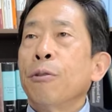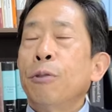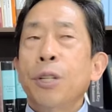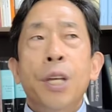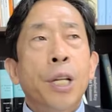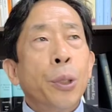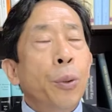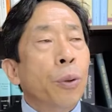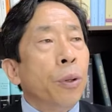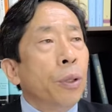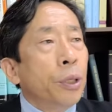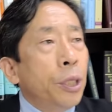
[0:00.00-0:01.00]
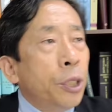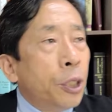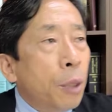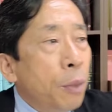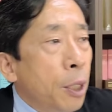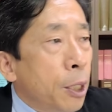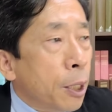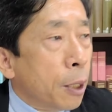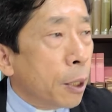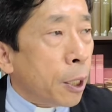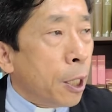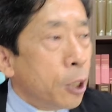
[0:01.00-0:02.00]
우리나라도 시스템이
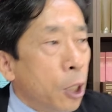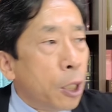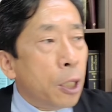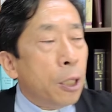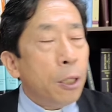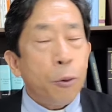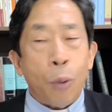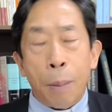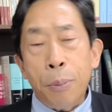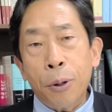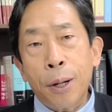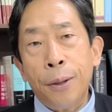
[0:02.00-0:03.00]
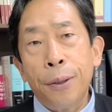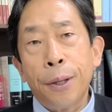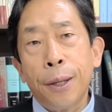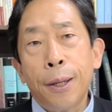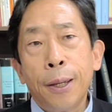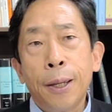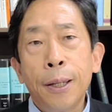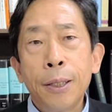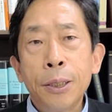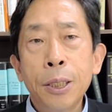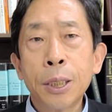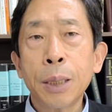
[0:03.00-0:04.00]
굉장히 완벽한데
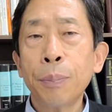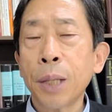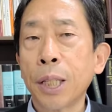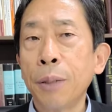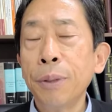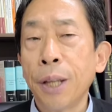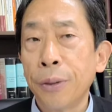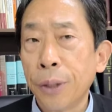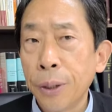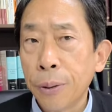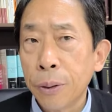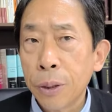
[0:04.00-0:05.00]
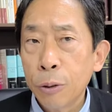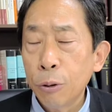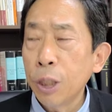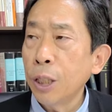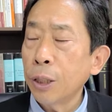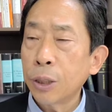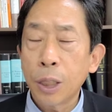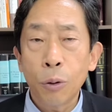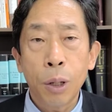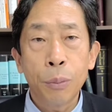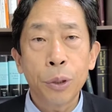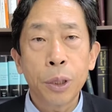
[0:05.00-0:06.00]
시스템 타다만 안 돼요. 우리나라 제가
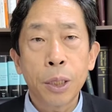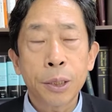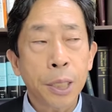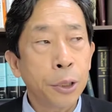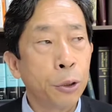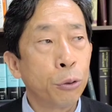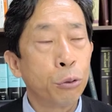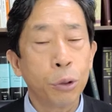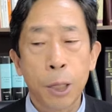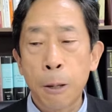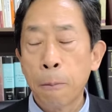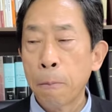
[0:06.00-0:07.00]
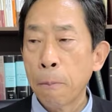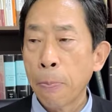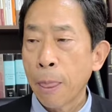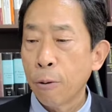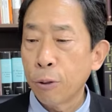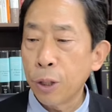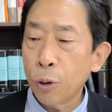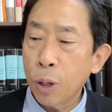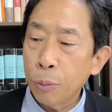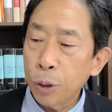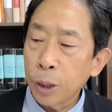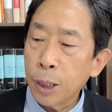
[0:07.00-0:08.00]
와보니까 4년 후에 우리나라
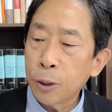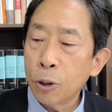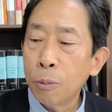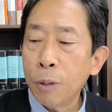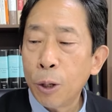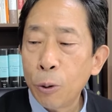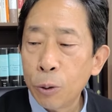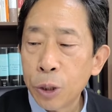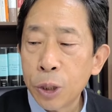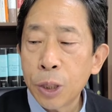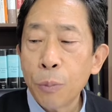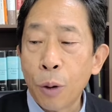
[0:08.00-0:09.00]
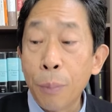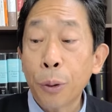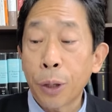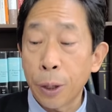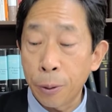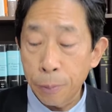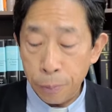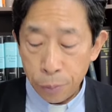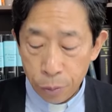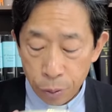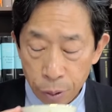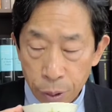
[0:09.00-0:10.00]
와보니까 정말로 시스템이 완벽해요.
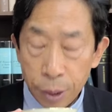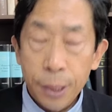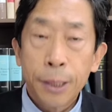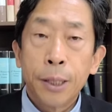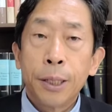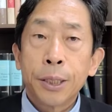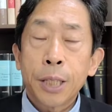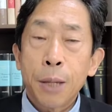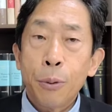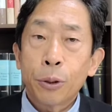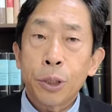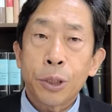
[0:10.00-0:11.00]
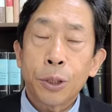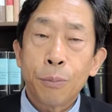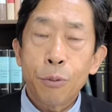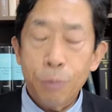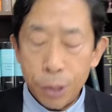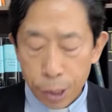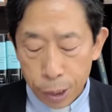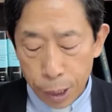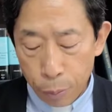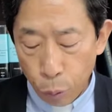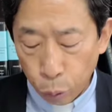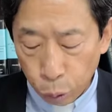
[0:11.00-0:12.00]
사회복지 시설뿐만
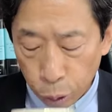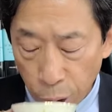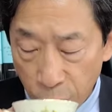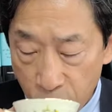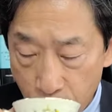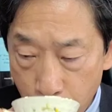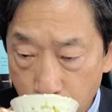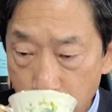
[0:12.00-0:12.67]
아니라 모든 게